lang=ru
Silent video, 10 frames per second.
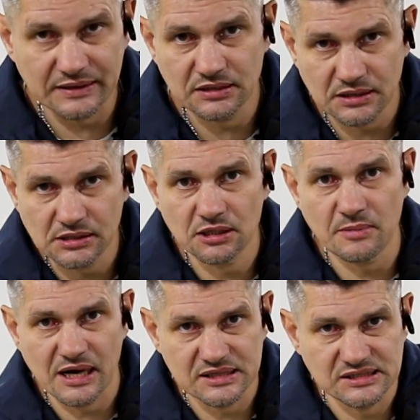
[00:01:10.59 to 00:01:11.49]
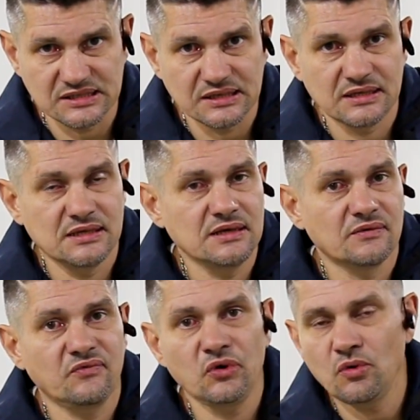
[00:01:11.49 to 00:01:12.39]
интернет-магазин, где
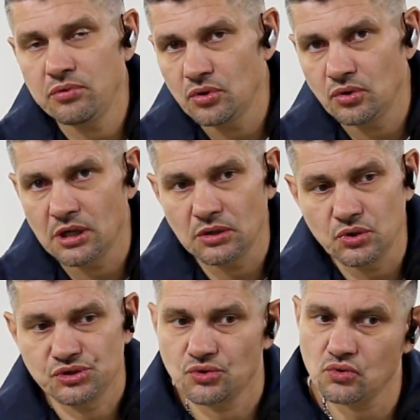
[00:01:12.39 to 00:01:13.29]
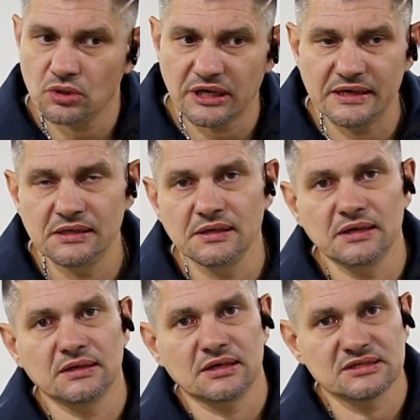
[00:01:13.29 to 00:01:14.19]
в любой уголочек, Украина,
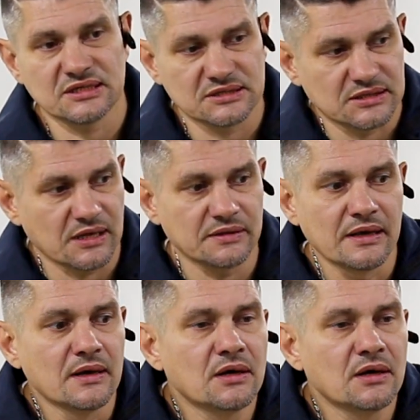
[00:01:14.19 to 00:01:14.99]
это Казахстан,